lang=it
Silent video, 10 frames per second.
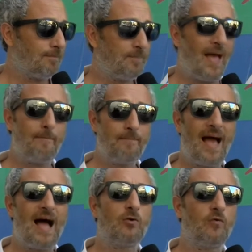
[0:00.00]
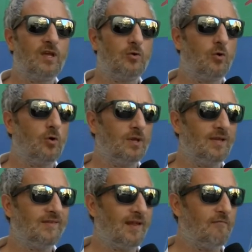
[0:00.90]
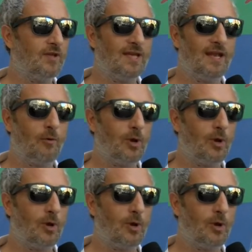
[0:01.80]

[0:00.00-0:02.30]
pian piano vedo, inizio a vedere,